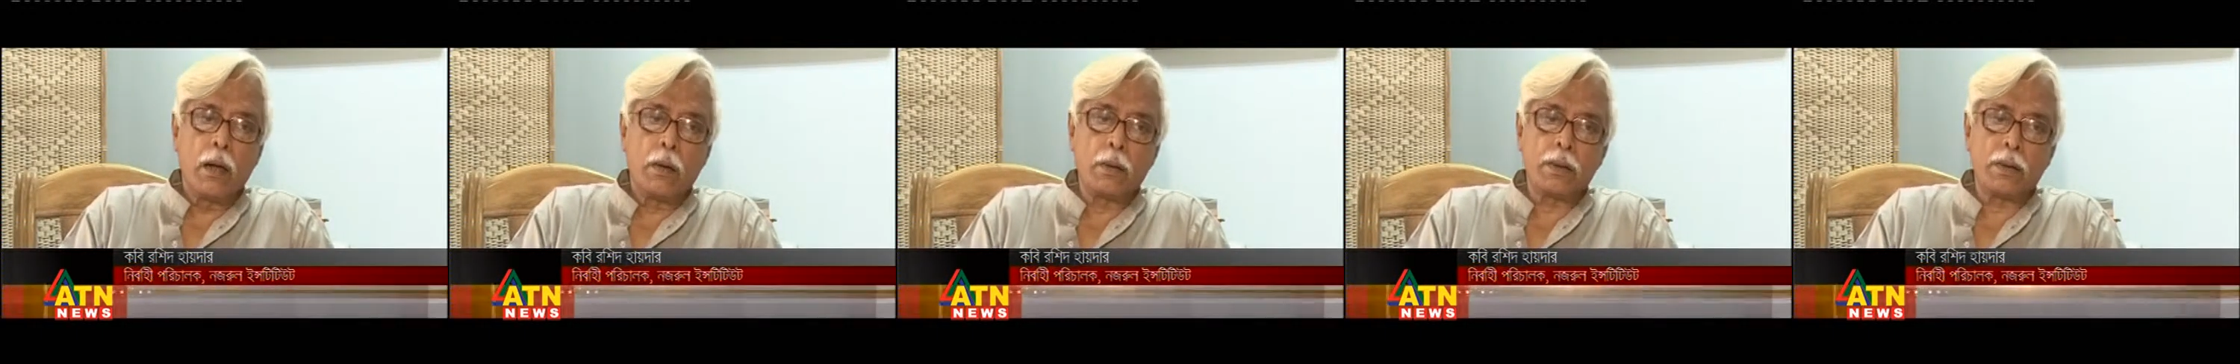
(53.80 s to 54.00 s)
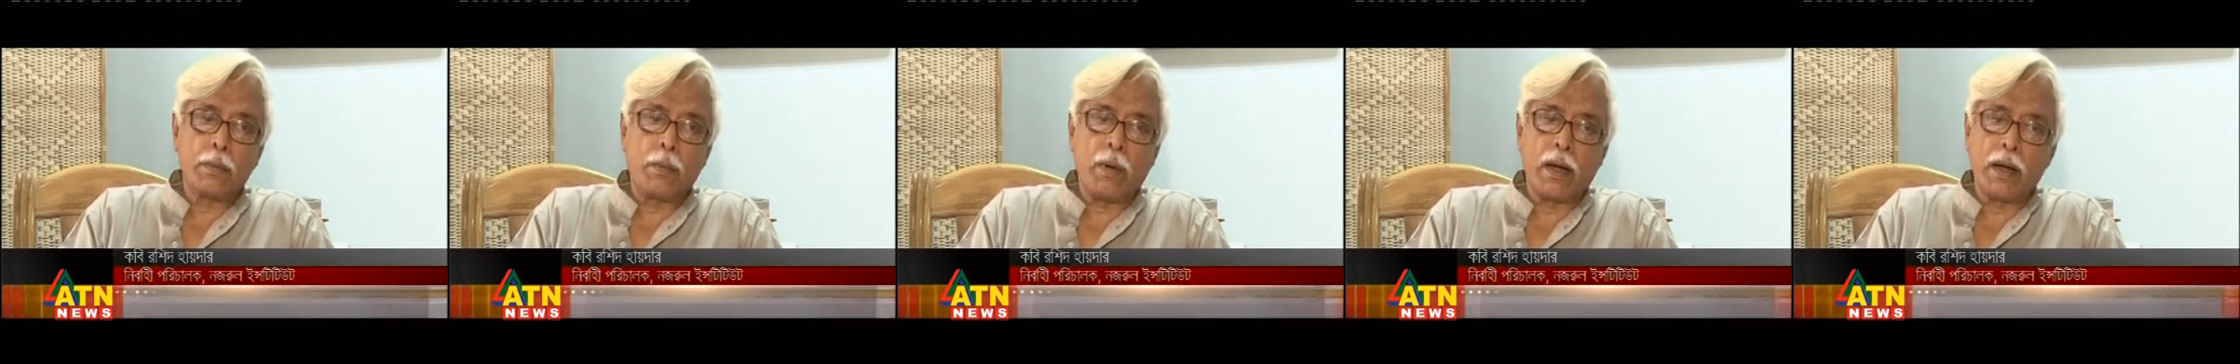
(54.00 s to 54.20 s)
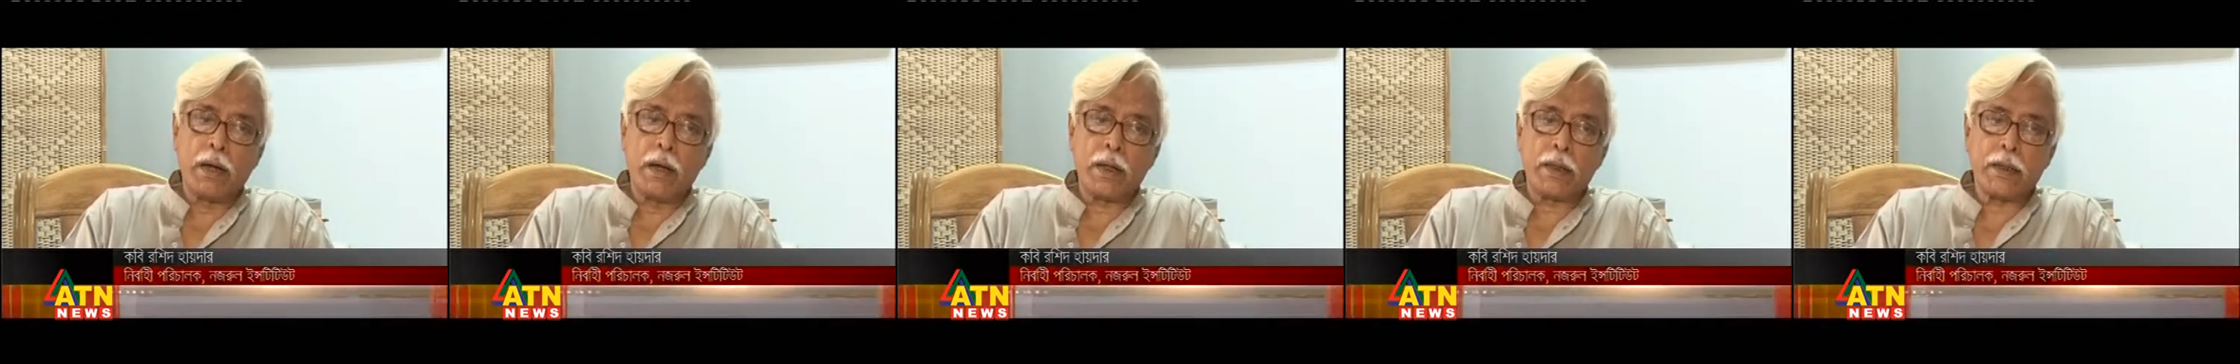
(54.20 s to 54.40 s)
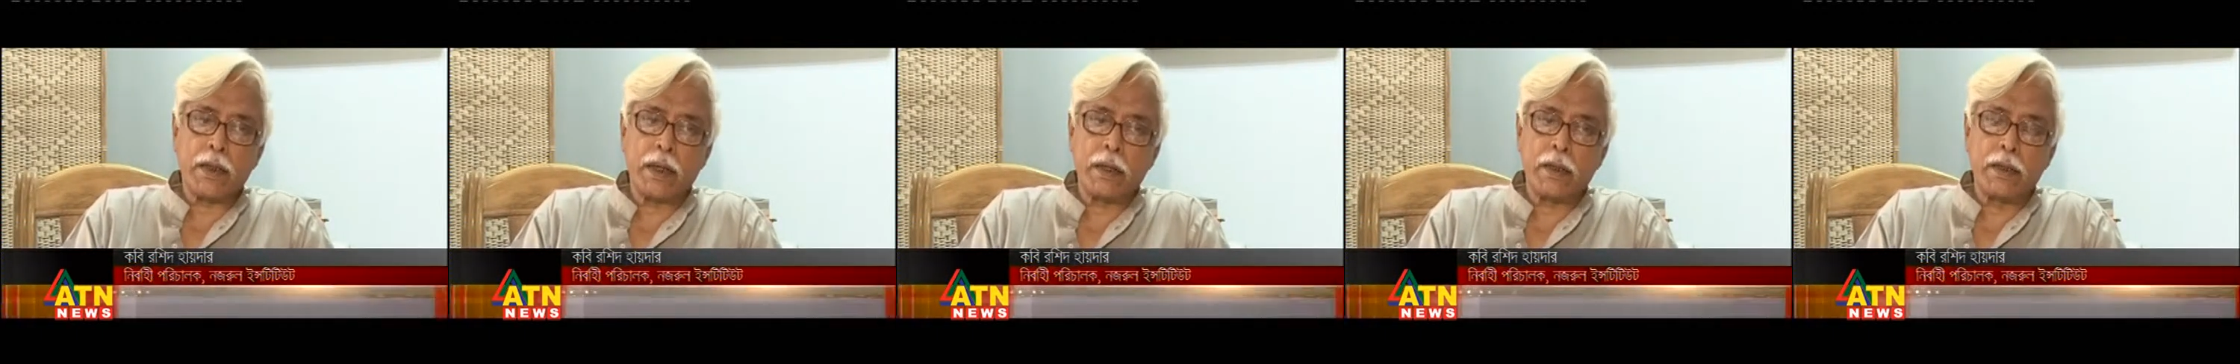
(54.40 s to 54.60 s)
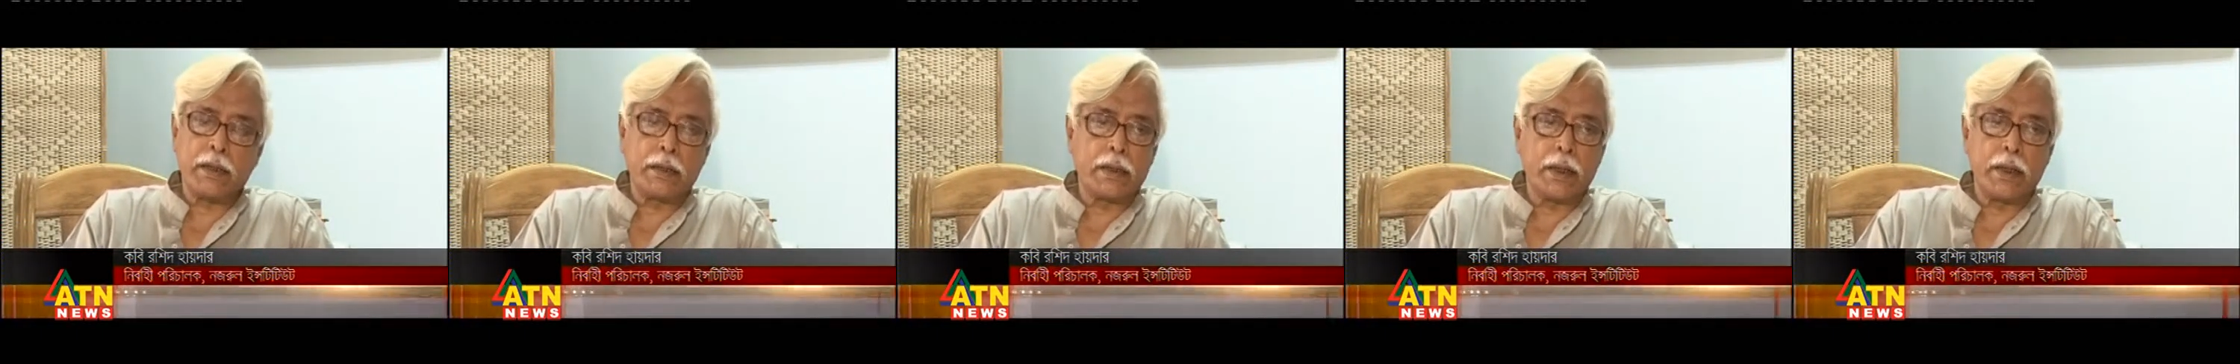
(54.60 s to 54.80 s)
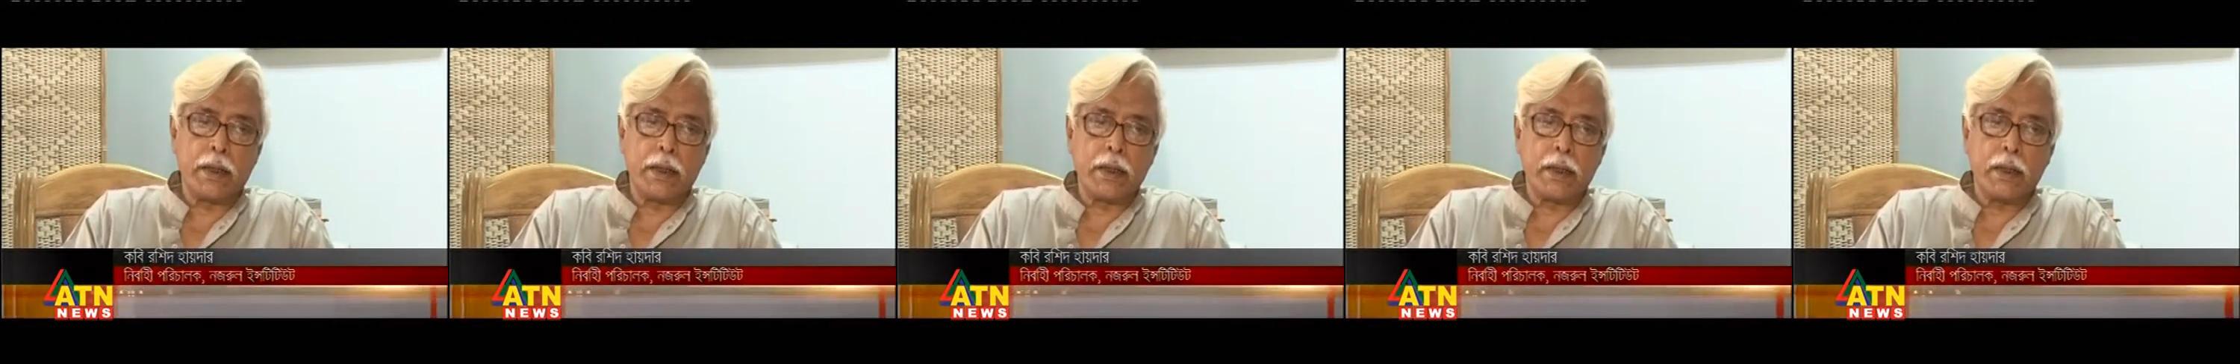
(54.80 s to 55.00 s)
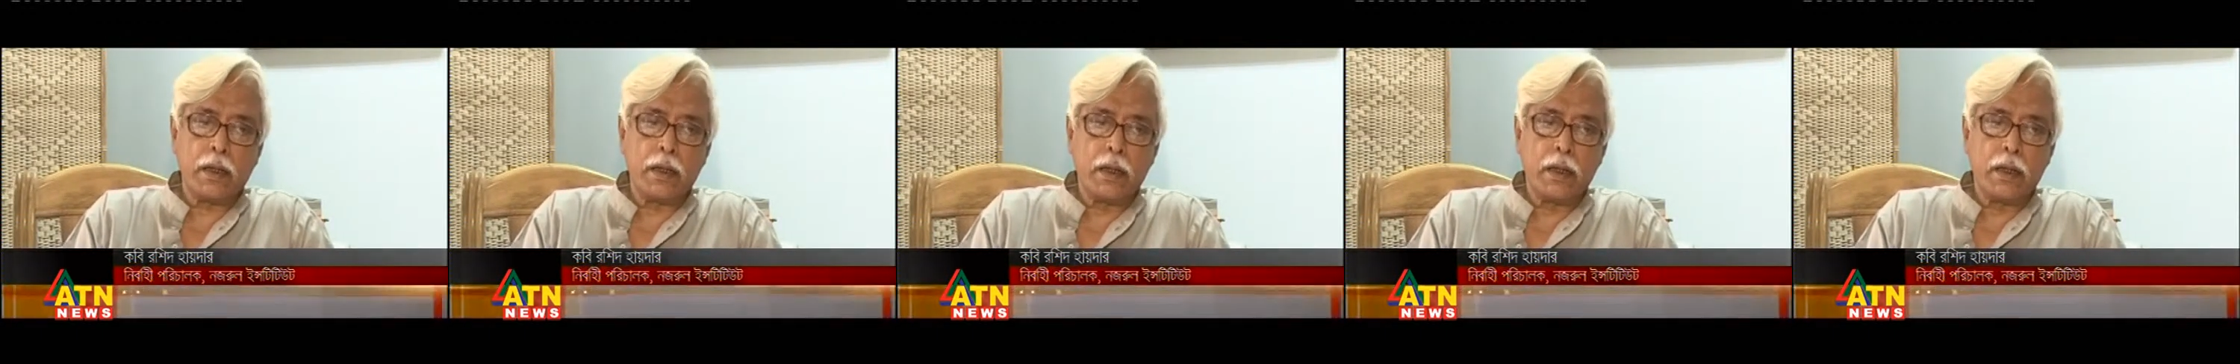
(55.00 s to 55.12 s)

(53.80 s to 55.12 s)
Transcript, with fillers: আমাদের বাংলা সাহিত্যে